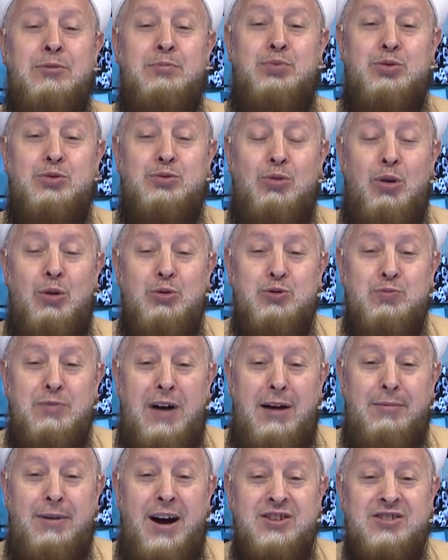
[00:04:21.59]
Put
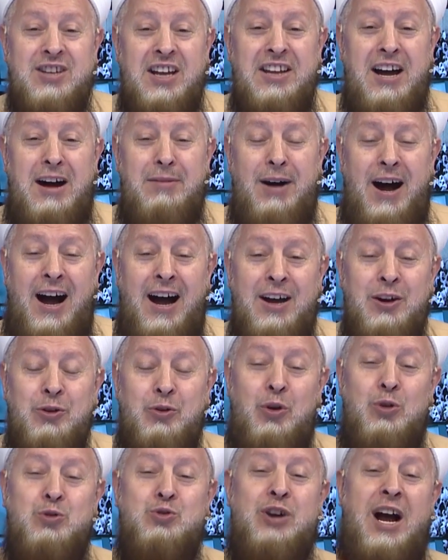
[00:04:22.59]
konuşmaya başladı ama
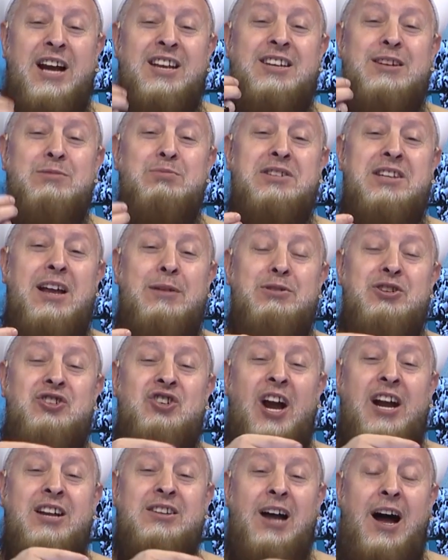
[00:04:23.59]
konuşan kimdi demiş?
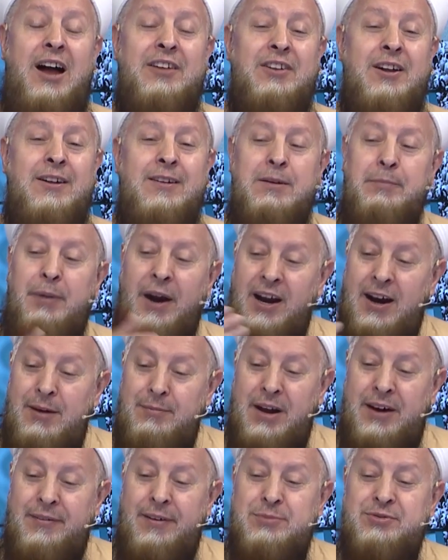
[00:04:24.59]
Şeytan.
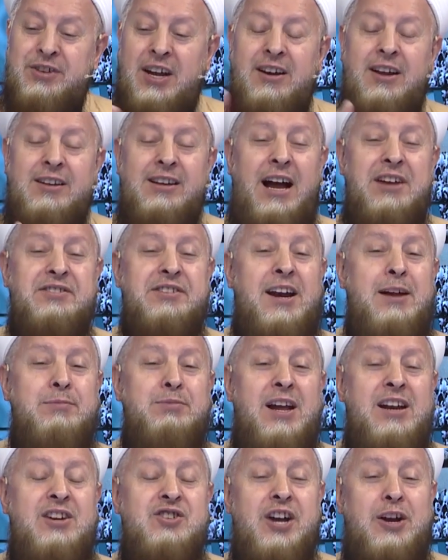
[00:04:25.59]
Peygamber Efendimiz sallallahu aleyhi ve sellem
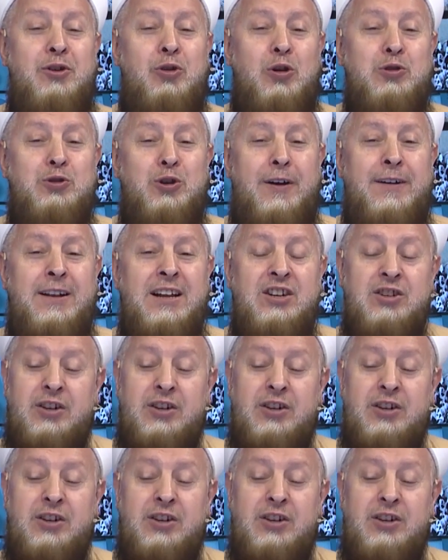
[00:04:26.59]
gelince ne oldu?